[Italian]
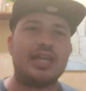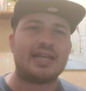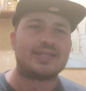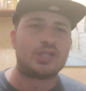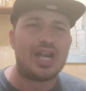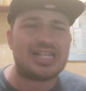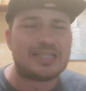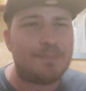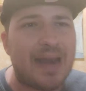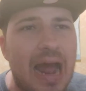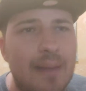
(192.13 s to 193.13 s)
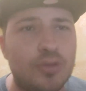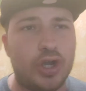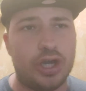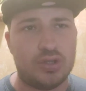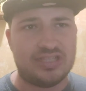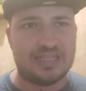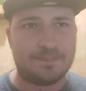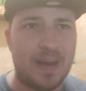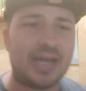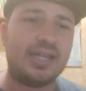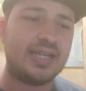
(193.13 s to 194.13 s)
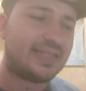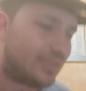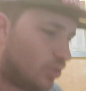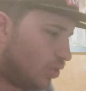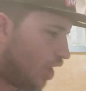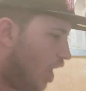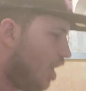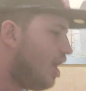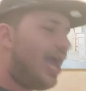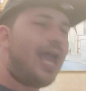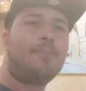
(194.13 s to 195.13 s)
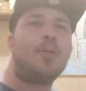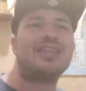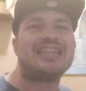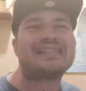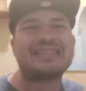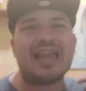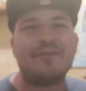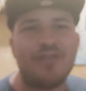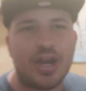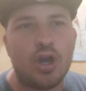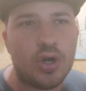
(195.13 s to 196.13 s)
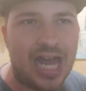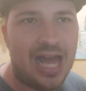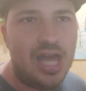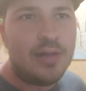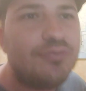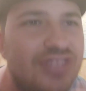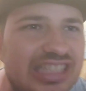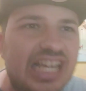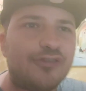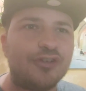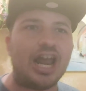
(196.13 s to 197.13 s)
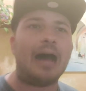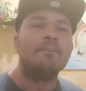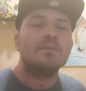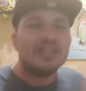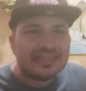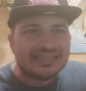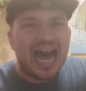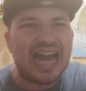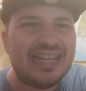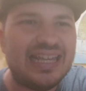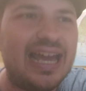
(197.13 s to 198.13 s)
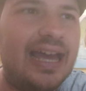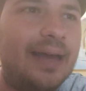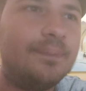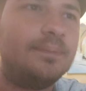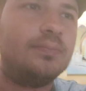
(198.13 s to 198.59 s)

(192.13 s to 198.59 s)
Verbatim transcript: le nazionali sperando che non si spacchi nessuno. E poi resta al Verona di Difra. Dai!